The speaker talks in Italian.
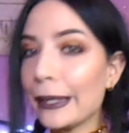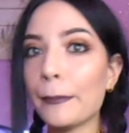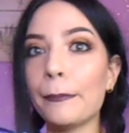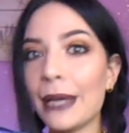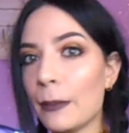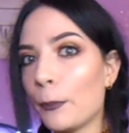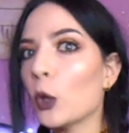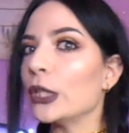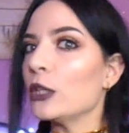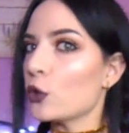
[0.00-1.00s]
bel
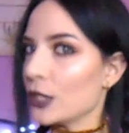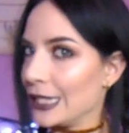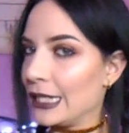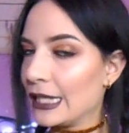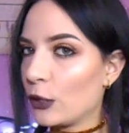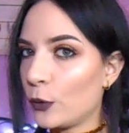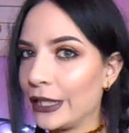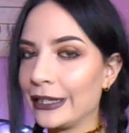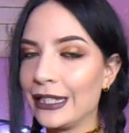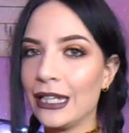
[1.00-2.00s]
po' di cosine
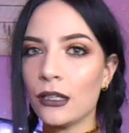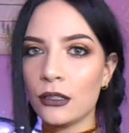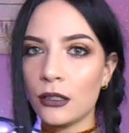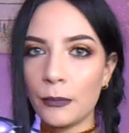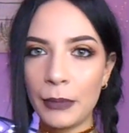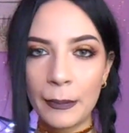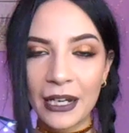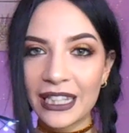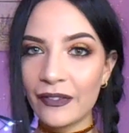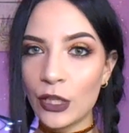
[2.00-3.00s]
quindi eh,
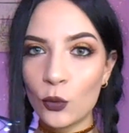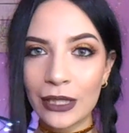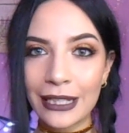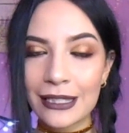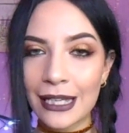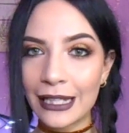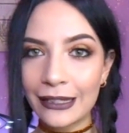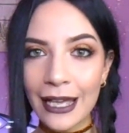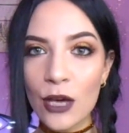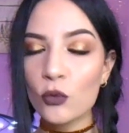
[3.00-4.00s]
preparatevi una tazza di
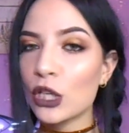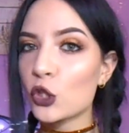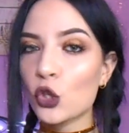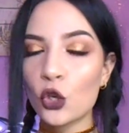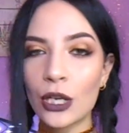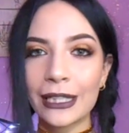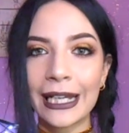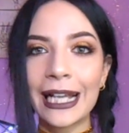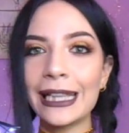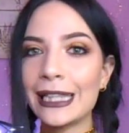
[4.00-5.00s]
tè, una cioccolata
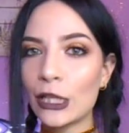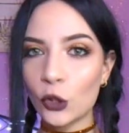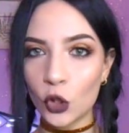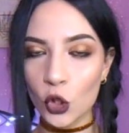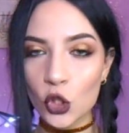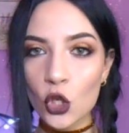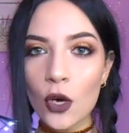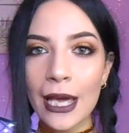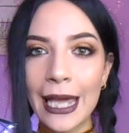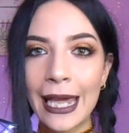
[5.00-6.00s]
calda non lo
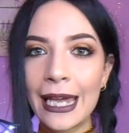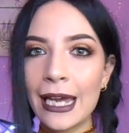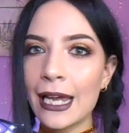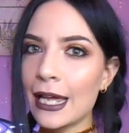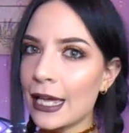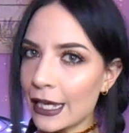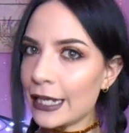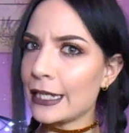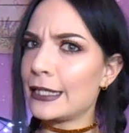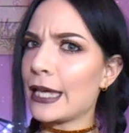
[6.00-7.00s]
so e
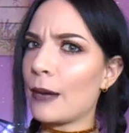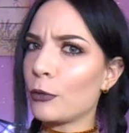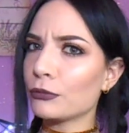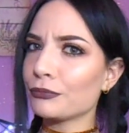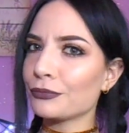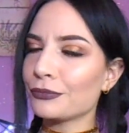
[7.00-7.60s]
Iniziamo.